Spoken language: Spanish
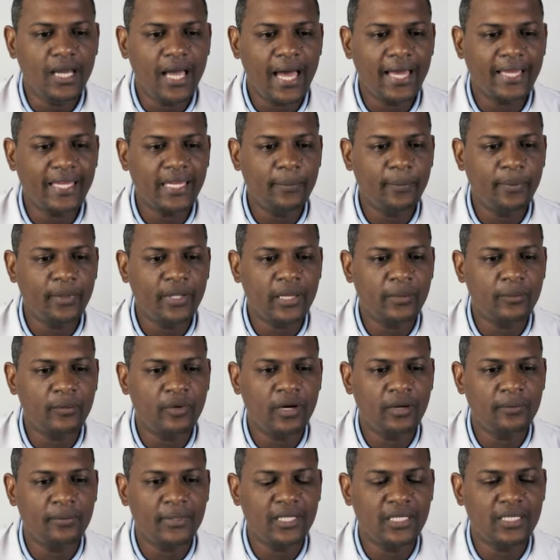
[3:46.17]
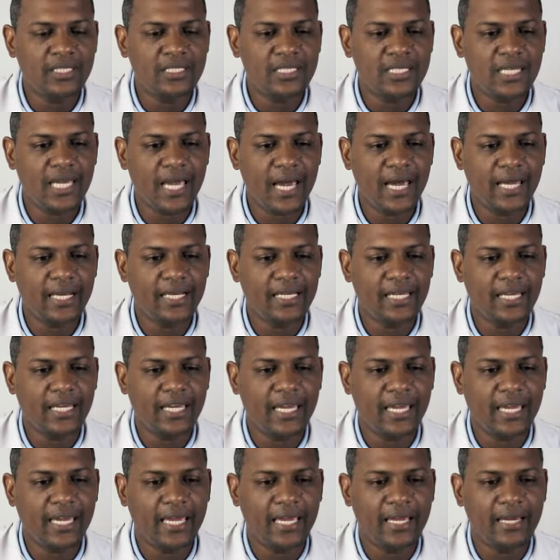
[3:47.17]
aquí podemos evidenciar
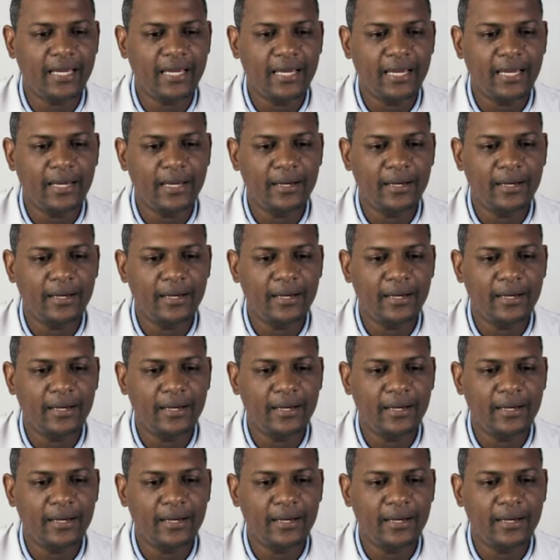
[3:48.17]
que